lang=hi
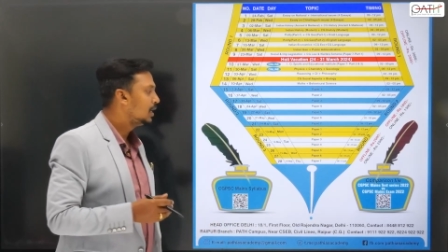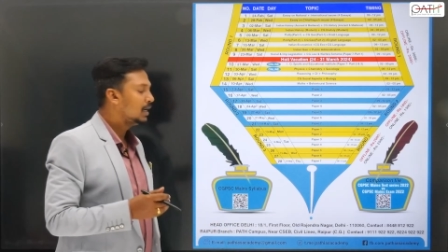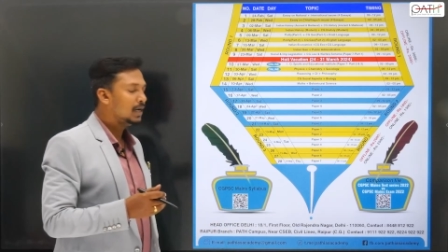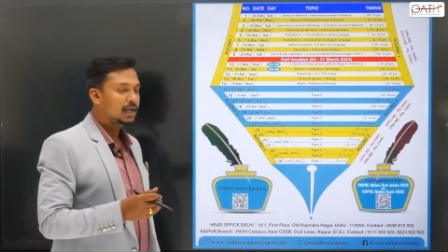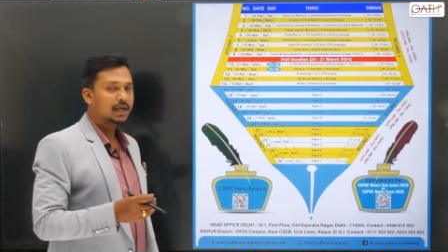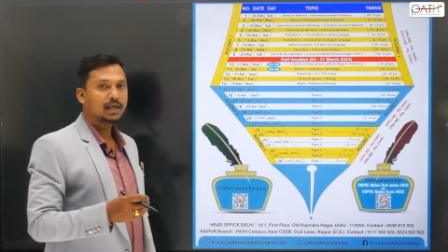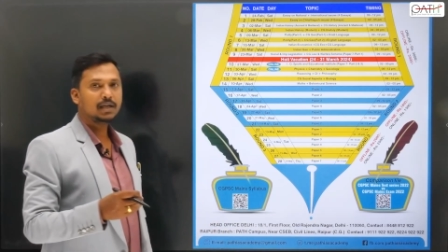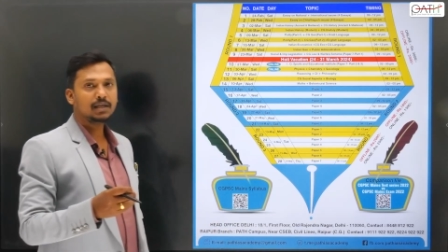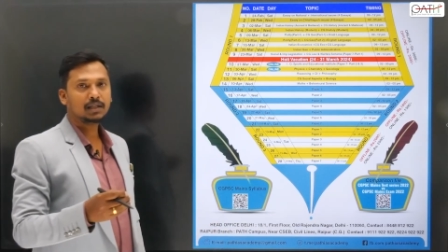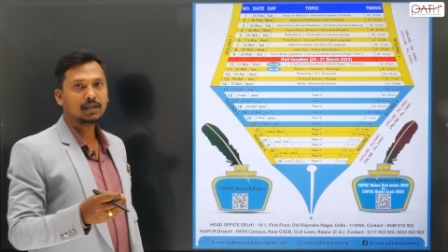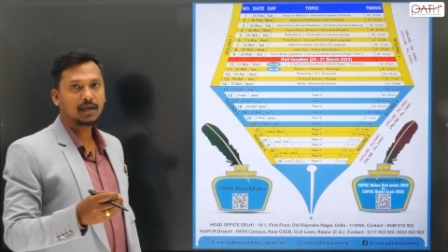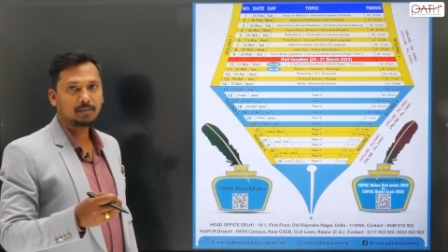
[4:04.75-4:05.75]
लेकिन
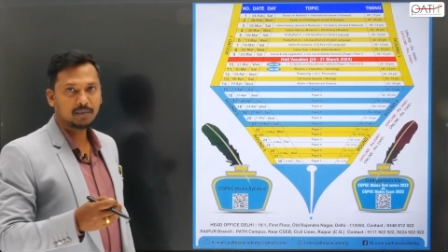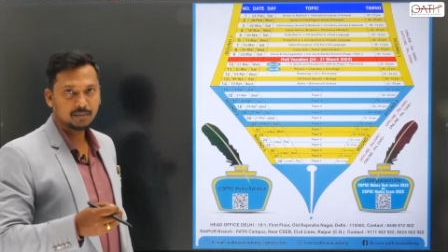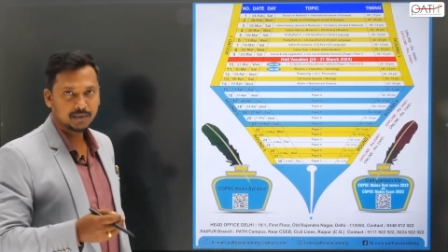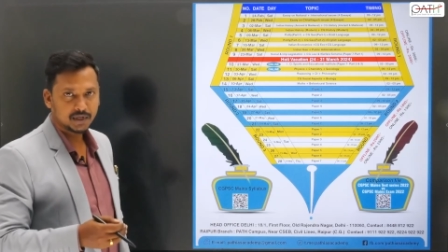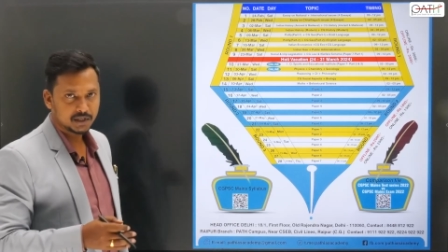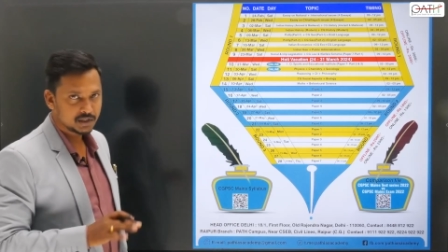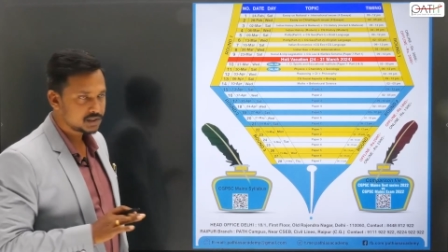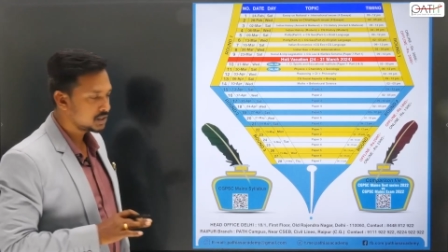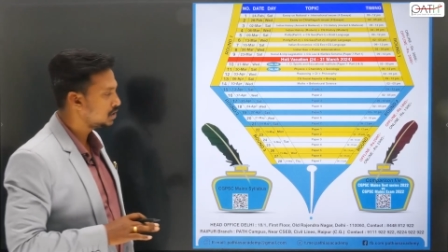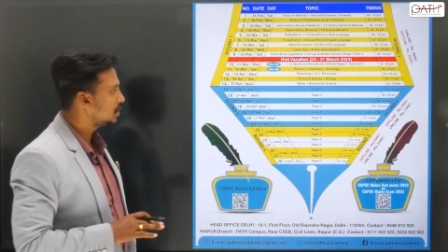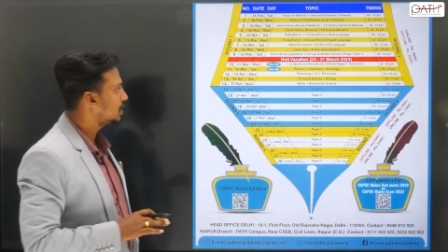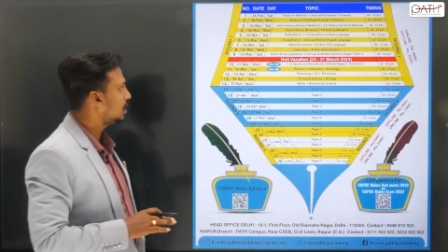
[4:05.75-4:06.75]
यदि आप अभी
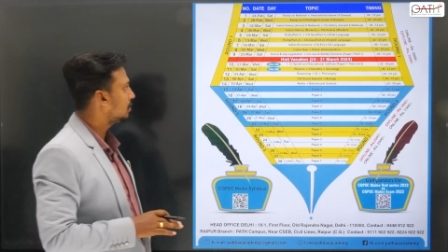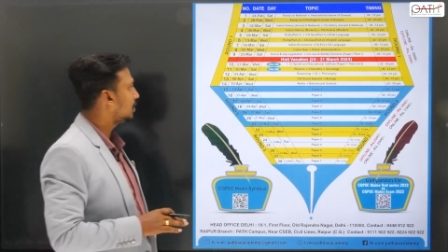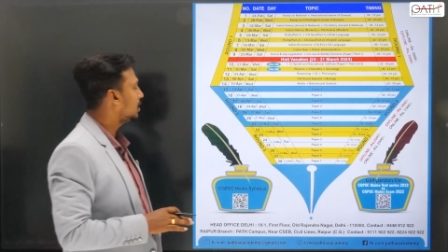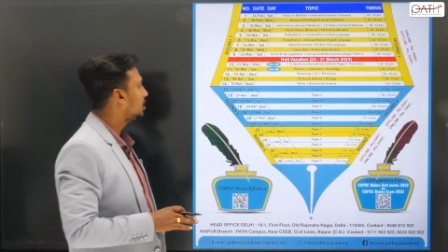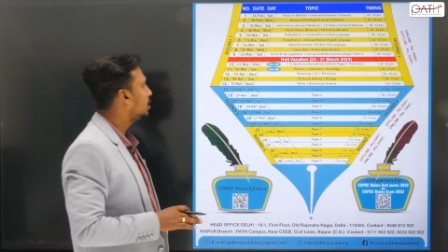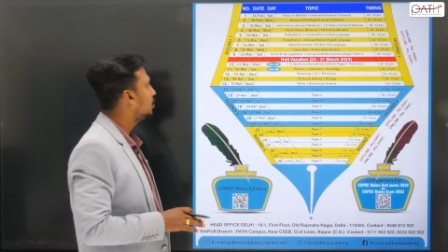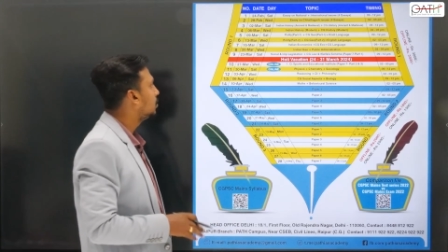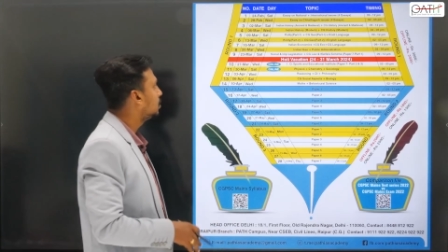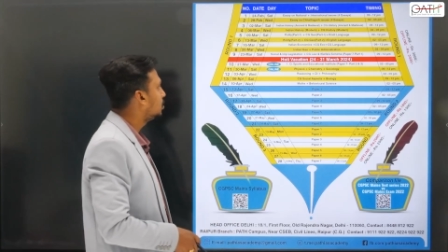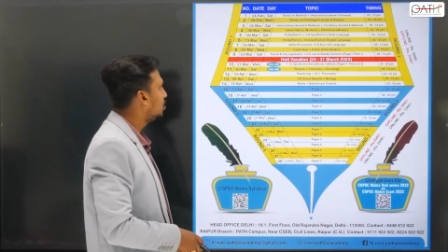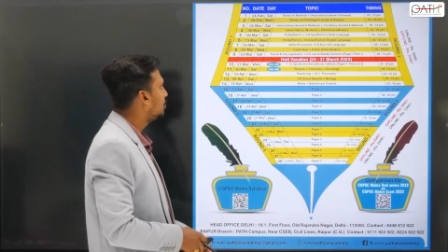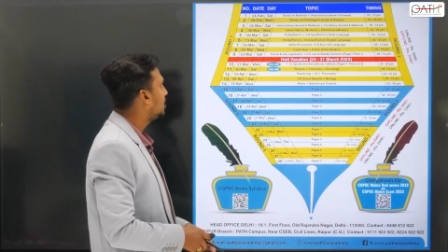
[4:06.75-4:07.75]
रजिस्ट्रेशन करवाते हो
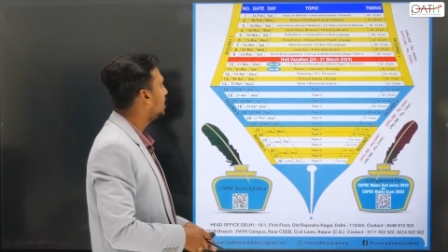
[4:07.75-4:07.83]
तो भी